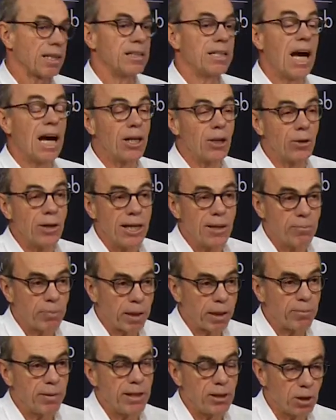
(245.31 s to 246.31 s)
Il en a
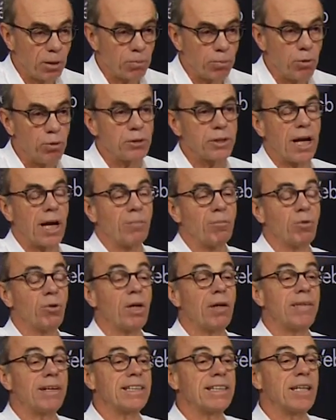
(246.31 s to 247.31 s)
imprimé de plus en
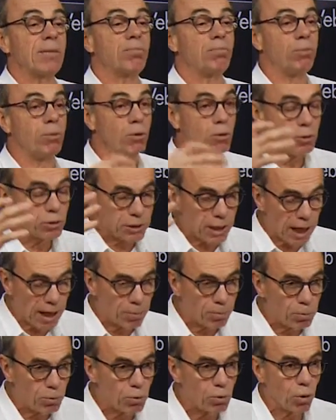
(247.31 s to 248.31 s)
plus avec des plus
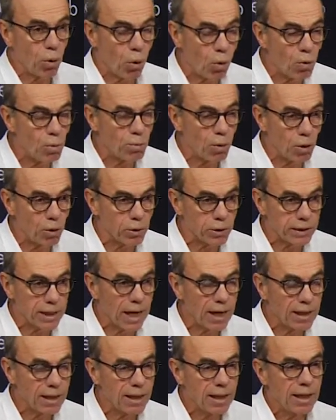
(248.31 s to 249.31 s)
en plus gros
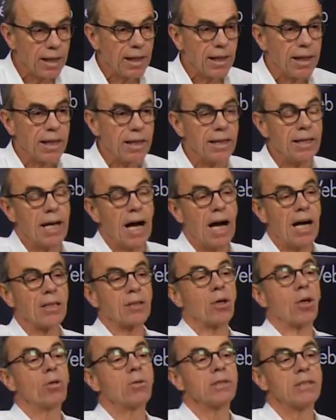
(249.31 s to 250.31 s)
montants. Et
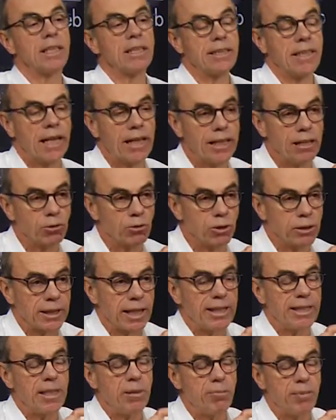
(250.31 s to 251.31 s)
entre autres, c'est allé
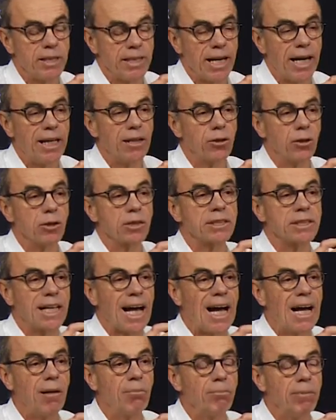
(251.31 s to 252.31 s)
jusqu'à des billets de
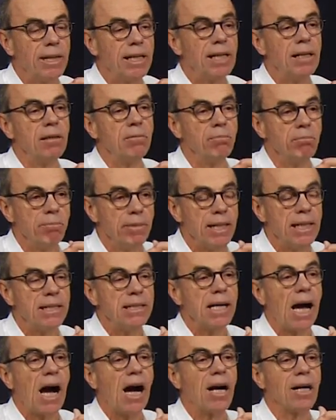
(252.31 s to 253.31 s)
100 000
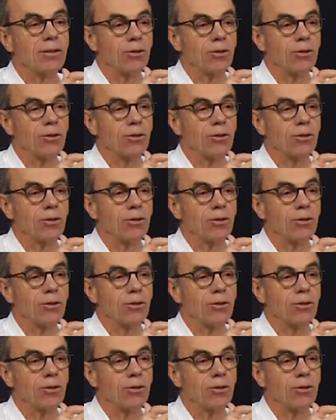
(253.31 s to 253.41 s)
milliards